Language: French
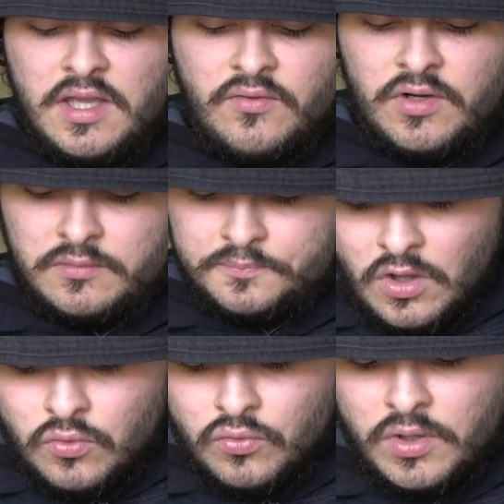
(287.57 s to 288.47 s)
Et voilà,
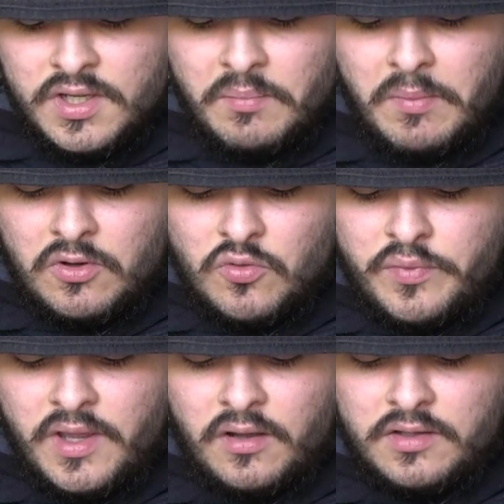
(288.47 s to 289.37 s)
donc voilà, il y a pas mal de
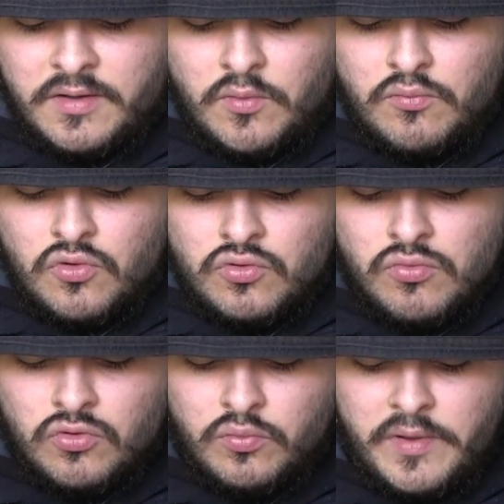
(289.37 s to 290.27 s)
paires hein. il y a beaucoup
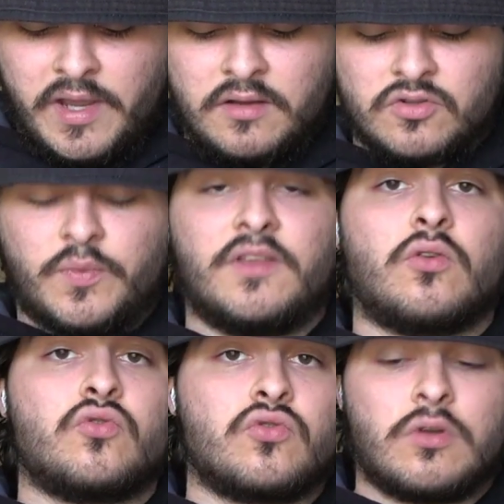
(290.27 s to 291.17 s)
beaucoup de paires je vais pas
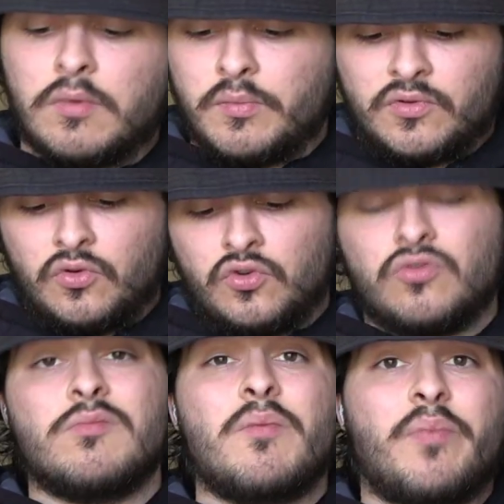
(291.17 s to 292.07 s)
descendre jusqu'en bas parce que je
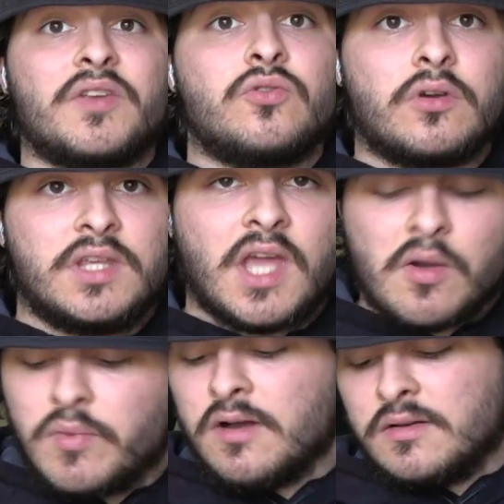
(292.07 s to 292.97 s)
suis même pas sûr qu'il y ait
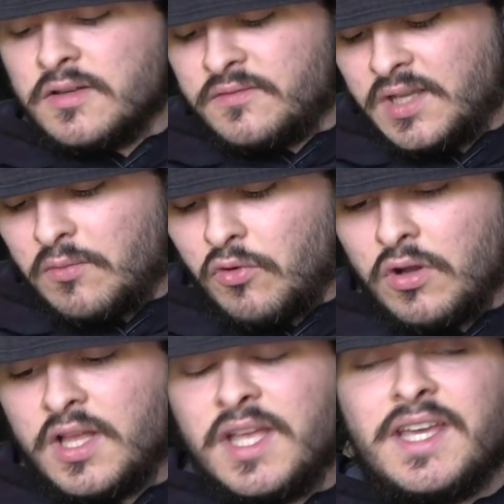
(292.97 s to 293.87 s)
un bas finalement.